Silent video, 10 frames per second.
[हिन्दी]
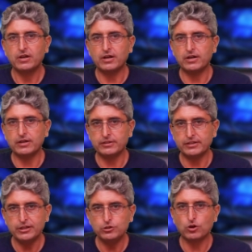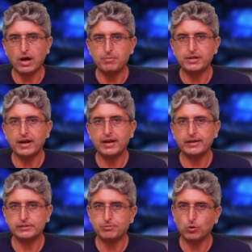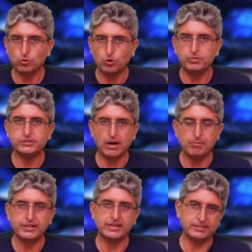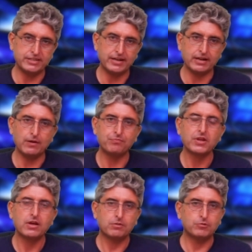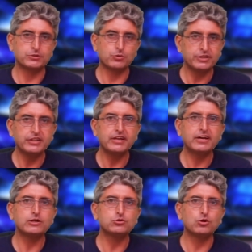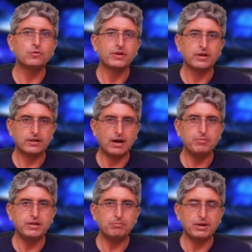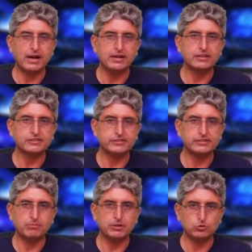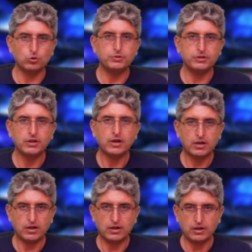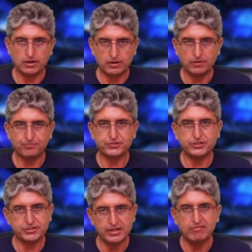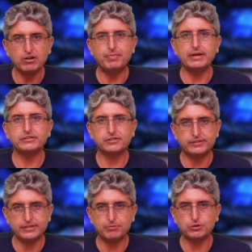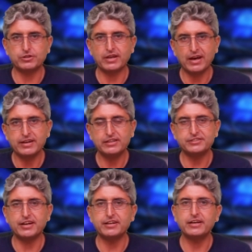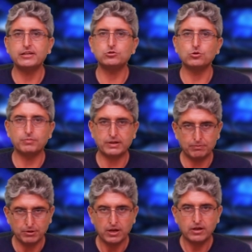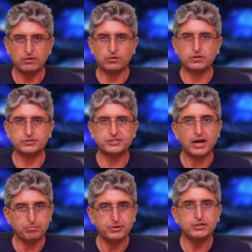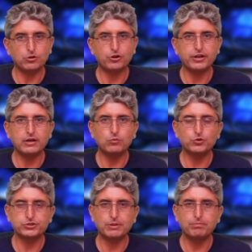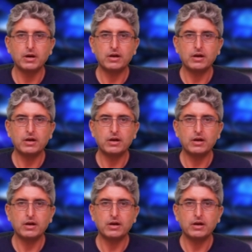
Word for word: नई जो काबीना है इसमें उनको भी शामिल किया जाएगा बसूरत दिगर जो काबीना बनाने के सिलसिले में जो भी जिस लेवल पे इस सिलसिले में जो तैयारियां जारी हैं जो मतलब छानबीन हो रही है वो सब